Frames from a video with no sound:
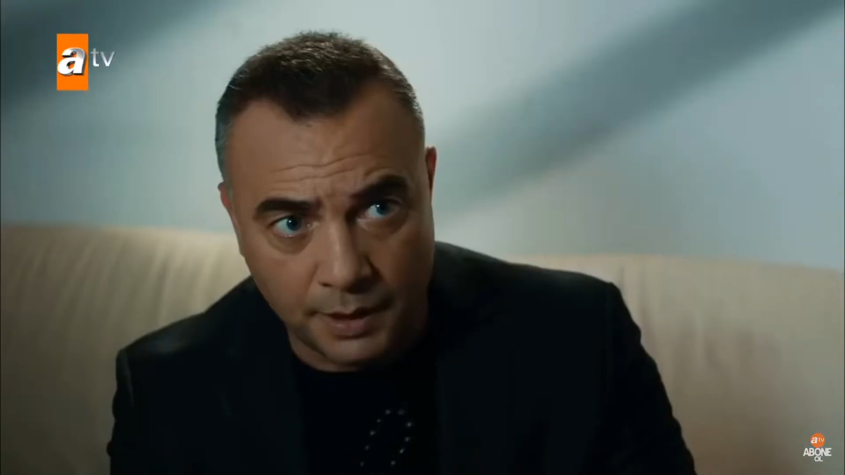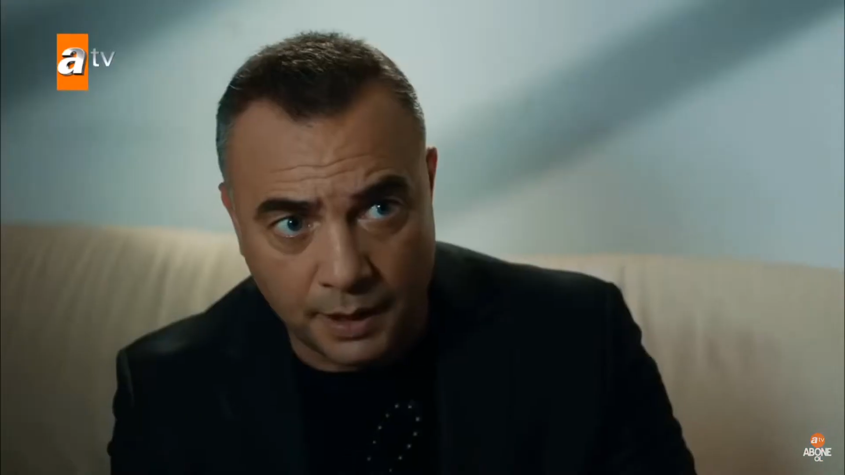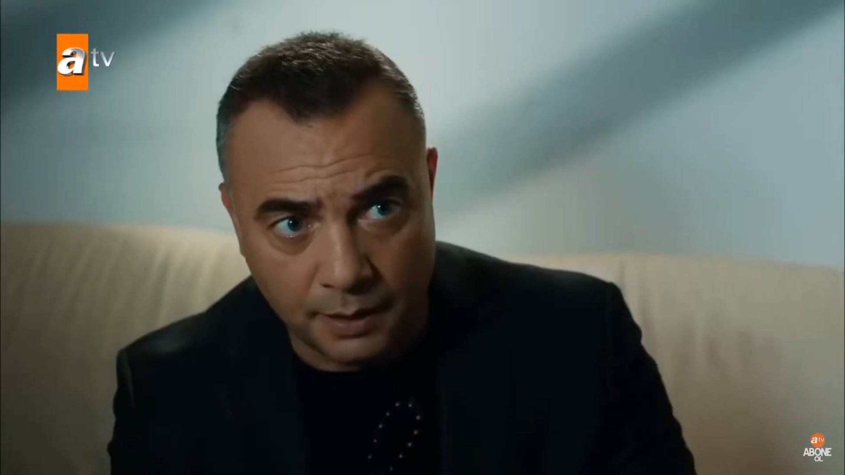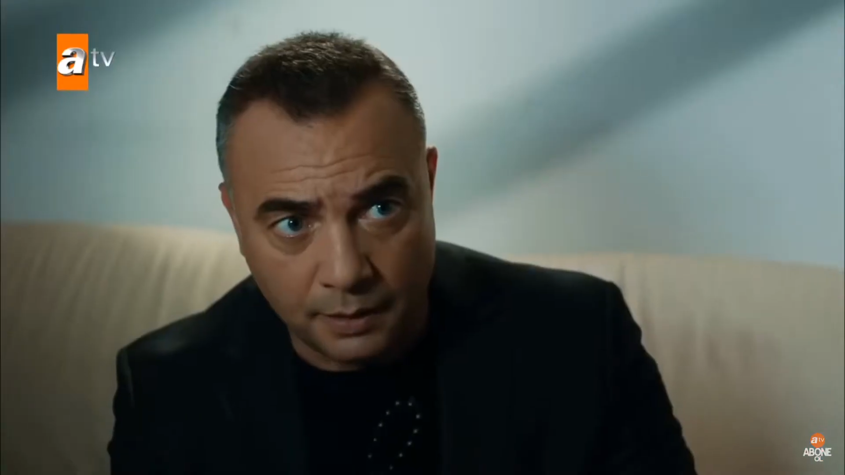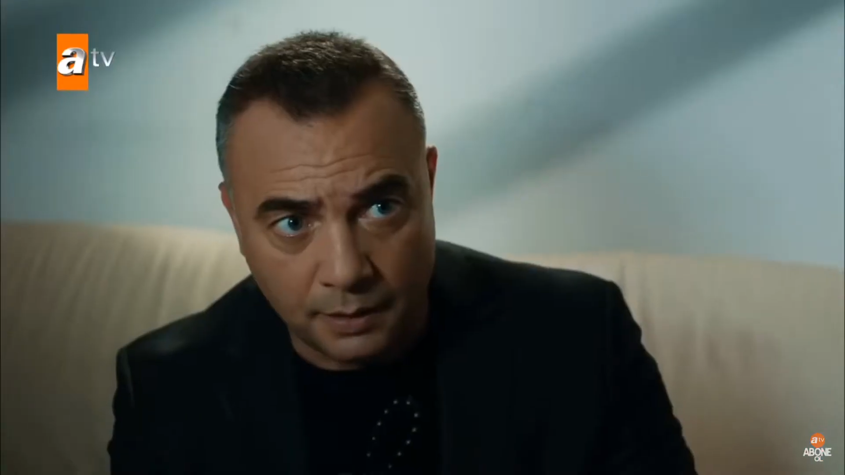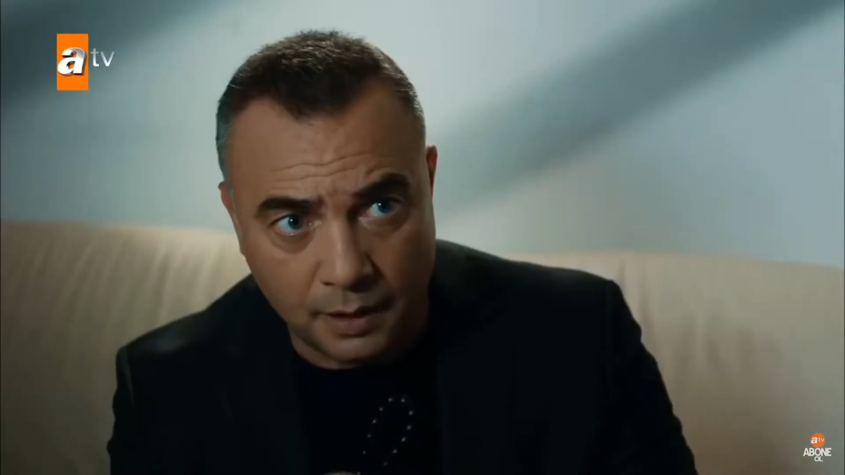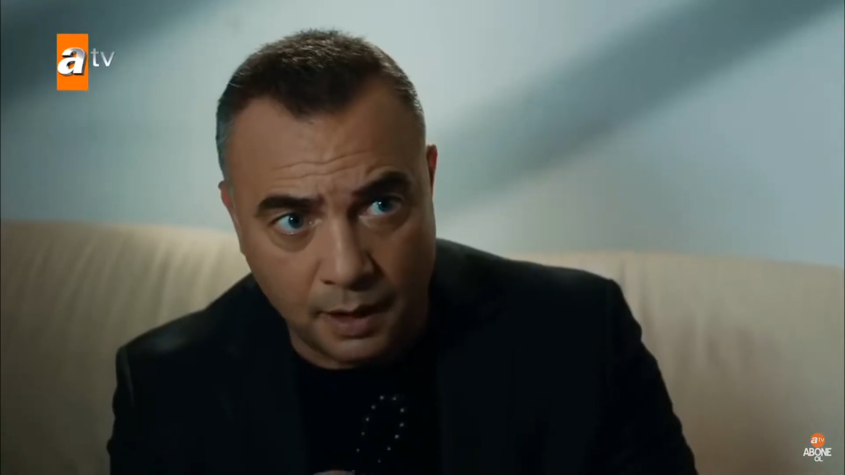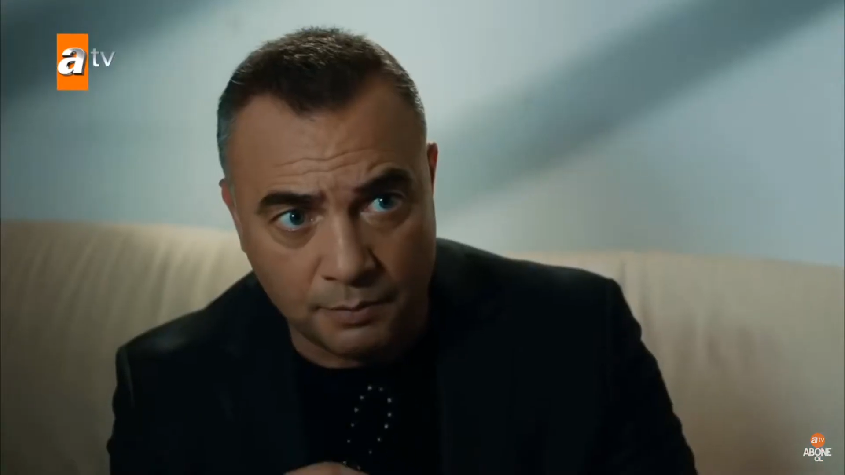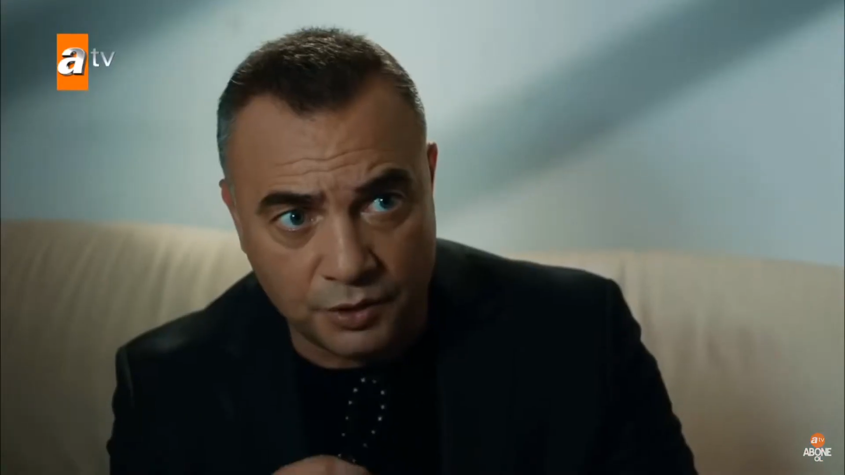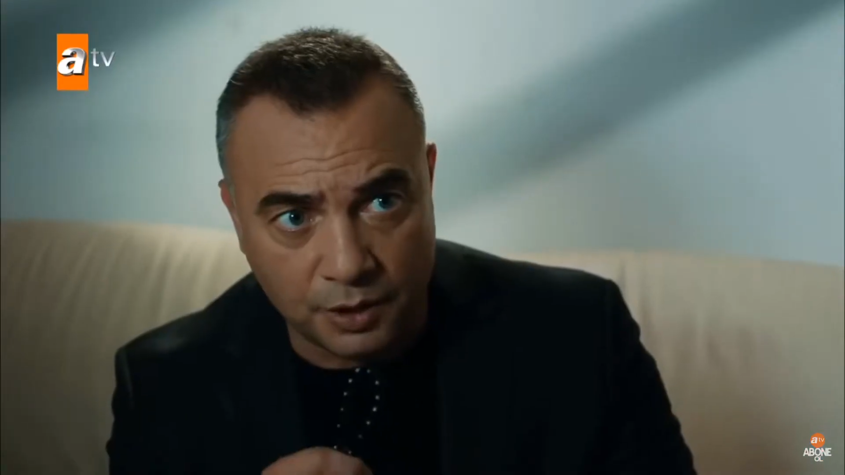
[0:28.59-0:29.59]
bana
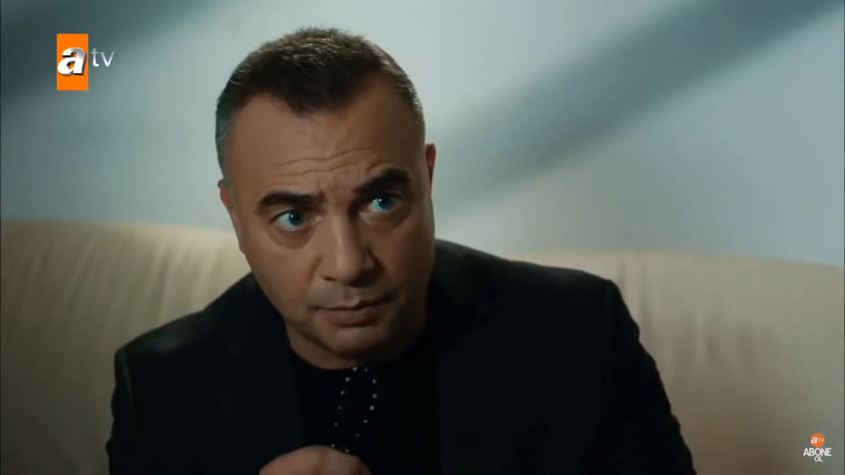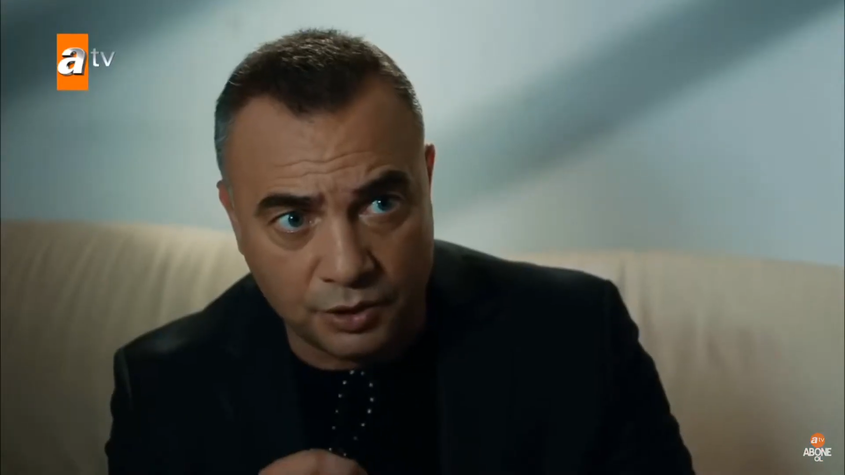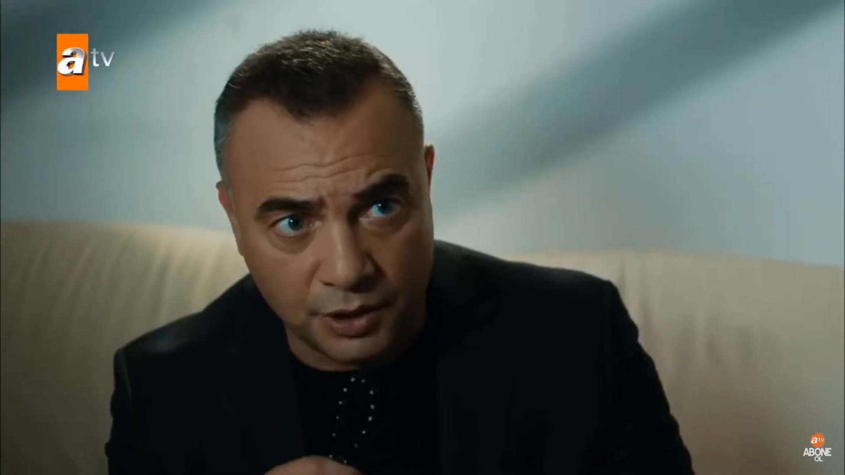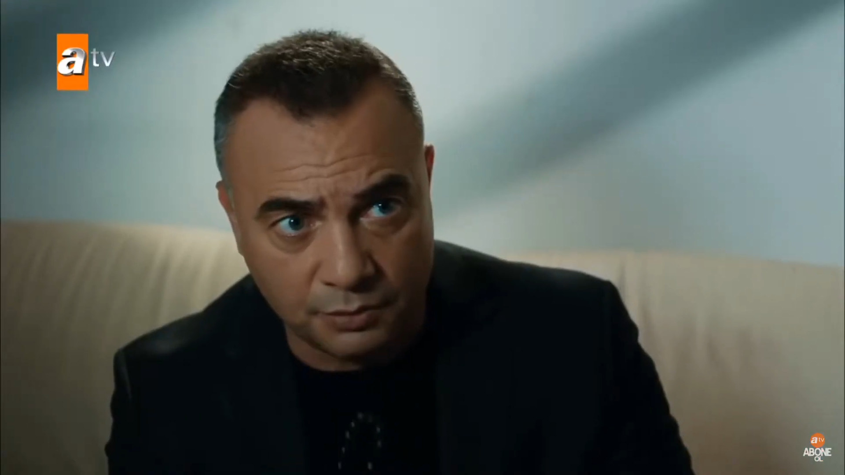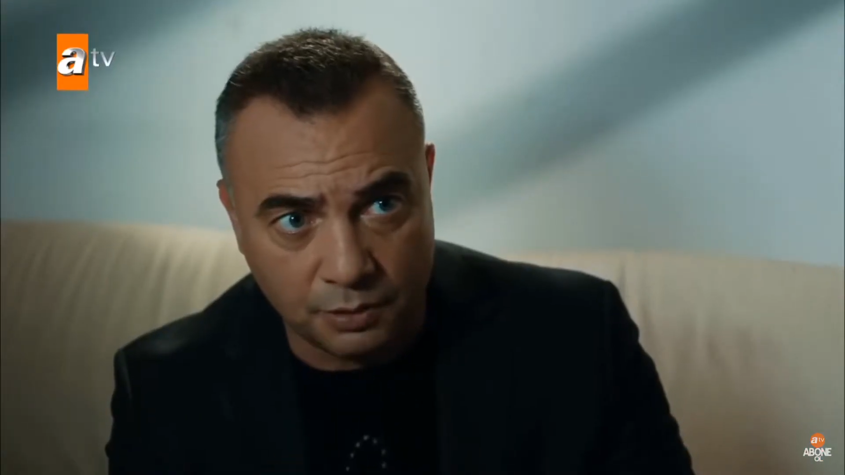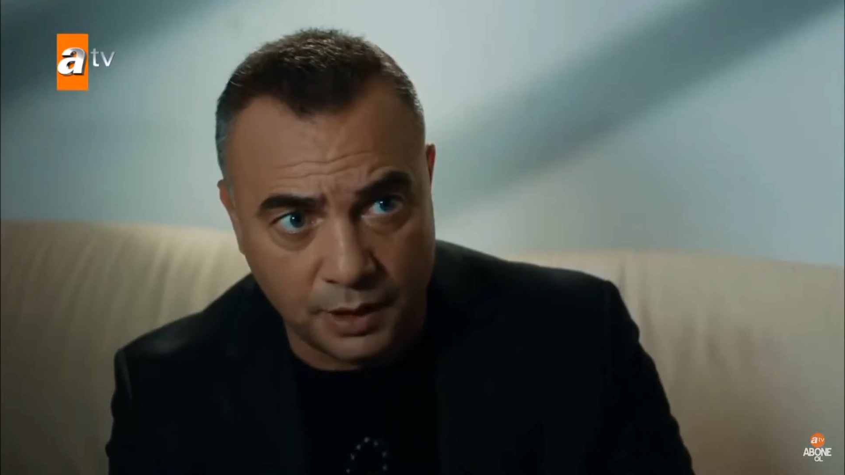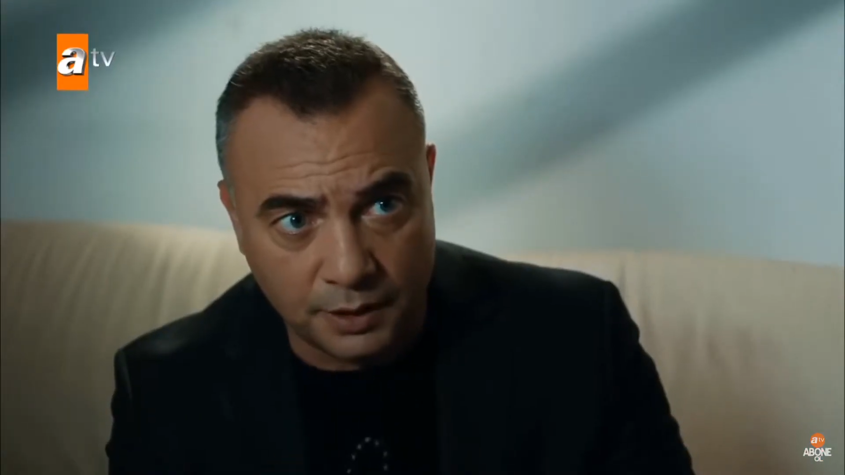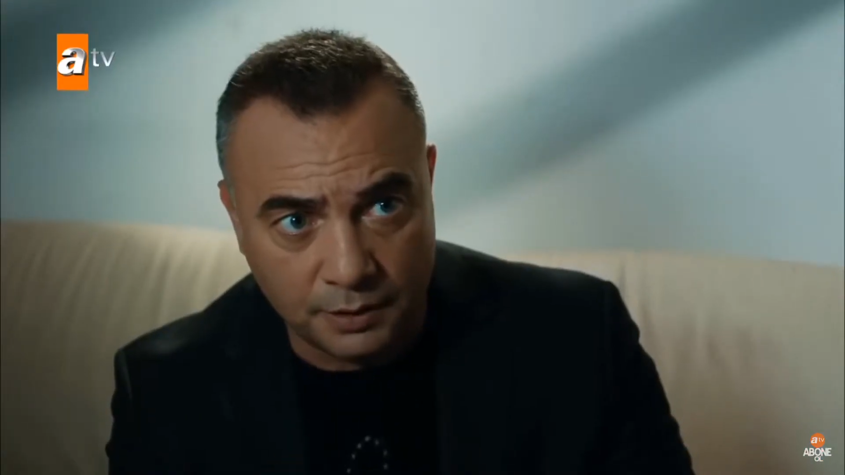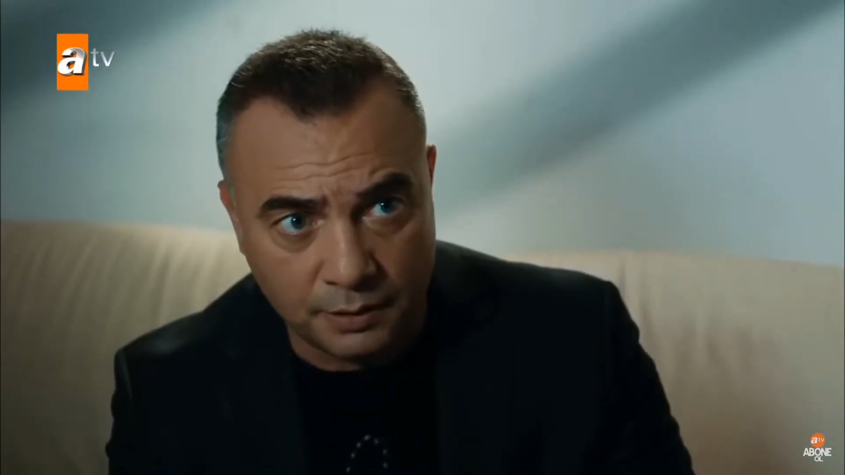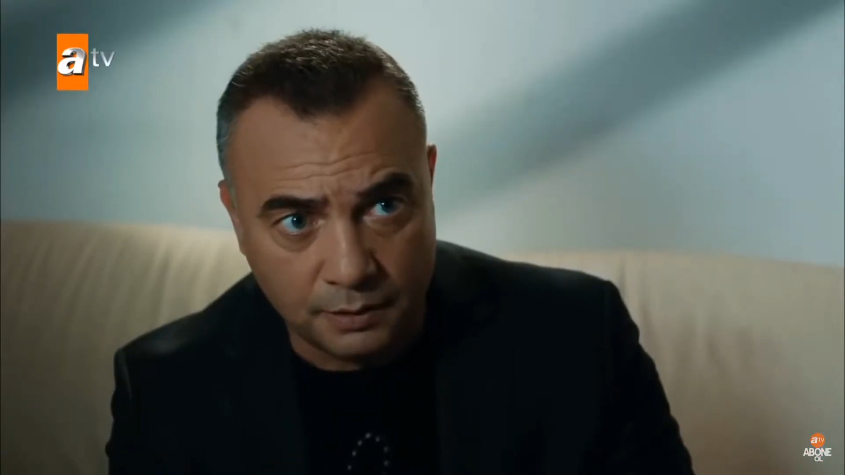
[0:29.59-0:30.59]
Amcana bir şey
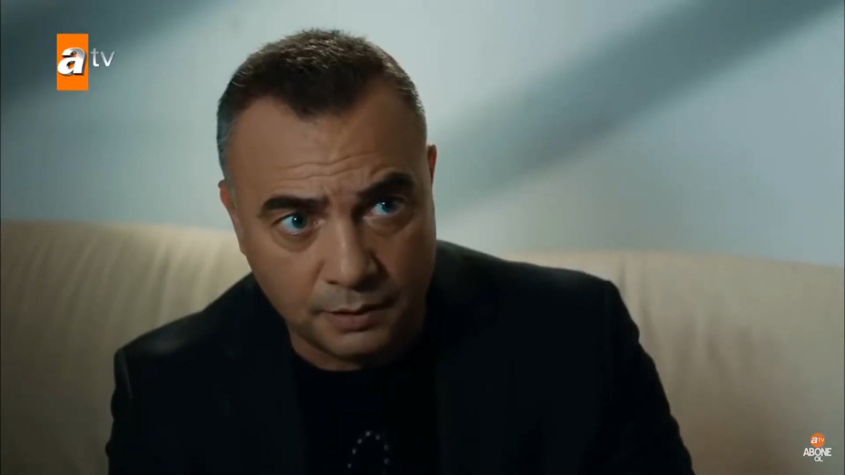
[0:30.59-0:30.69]
söyler.